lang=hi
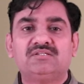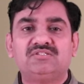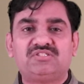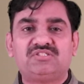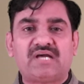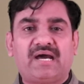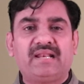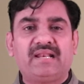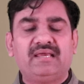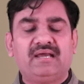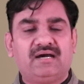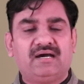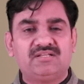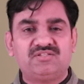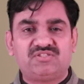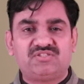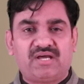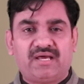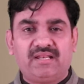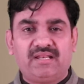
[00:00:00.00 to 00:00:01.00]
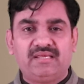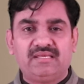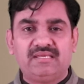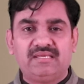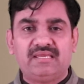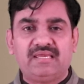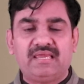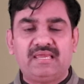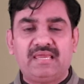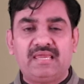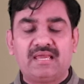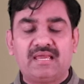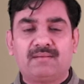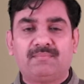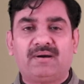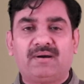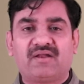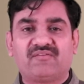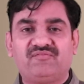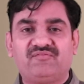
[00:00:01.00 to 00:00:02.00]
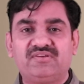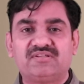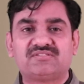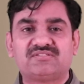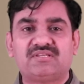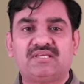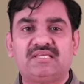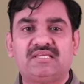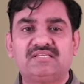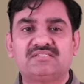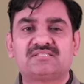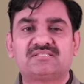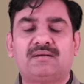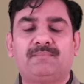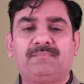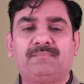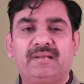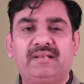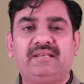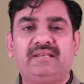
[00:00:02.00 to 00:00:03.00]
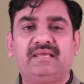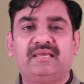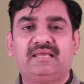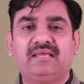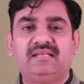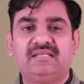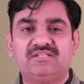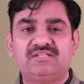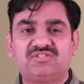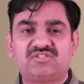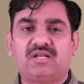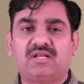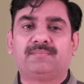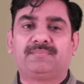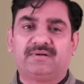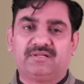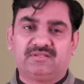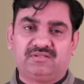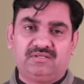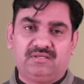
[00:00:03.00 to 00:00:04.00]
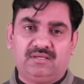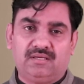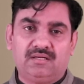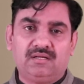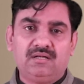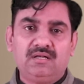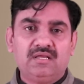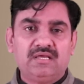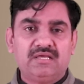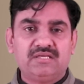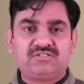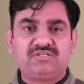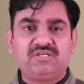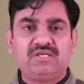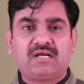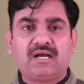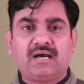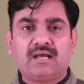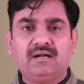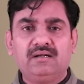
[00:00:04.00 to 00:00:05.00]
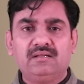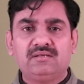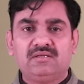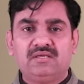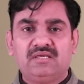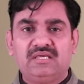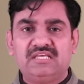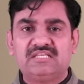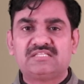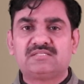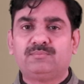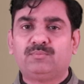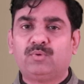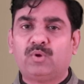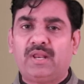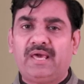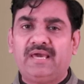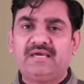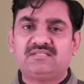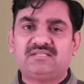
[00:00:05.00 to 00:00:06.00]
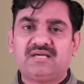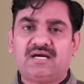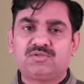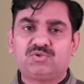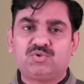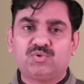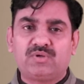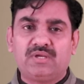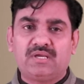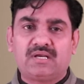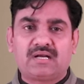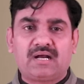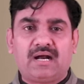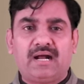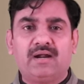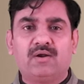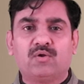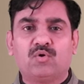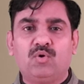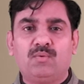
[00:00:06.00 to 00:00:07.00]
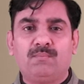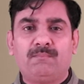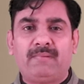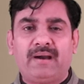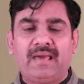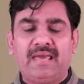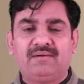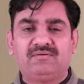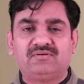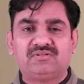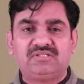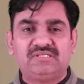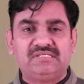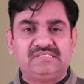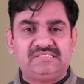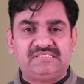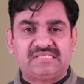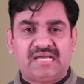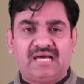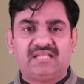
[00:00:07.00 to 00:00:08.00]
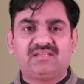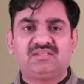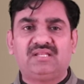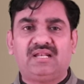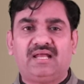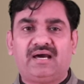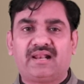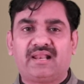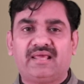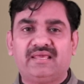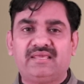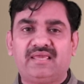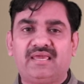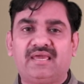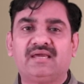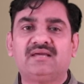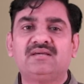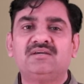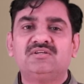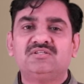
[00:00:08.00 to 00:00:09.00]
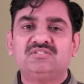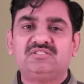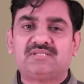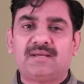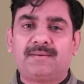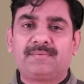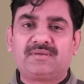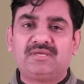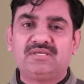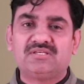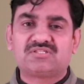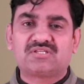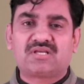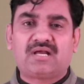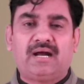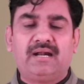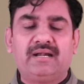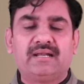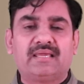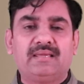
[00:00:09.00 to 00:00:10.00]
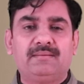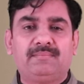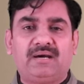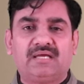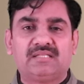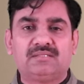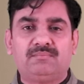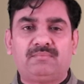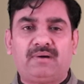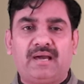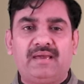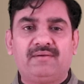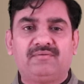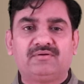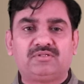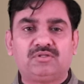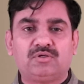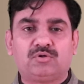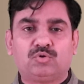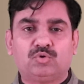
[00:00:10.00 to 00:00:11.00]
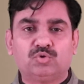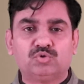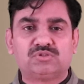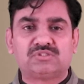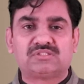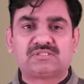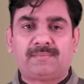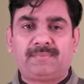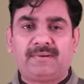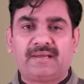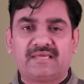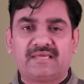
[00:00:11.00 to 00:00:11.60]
जाने अनजाने ही एक बार फिर से हिस्सा बनने के लिए चल पड़ती है इसी कारण इस भुलाए जा चुके कांड को मायावती याद दिला रही है जबकि इस कांड के बाद मायावती खुद सपा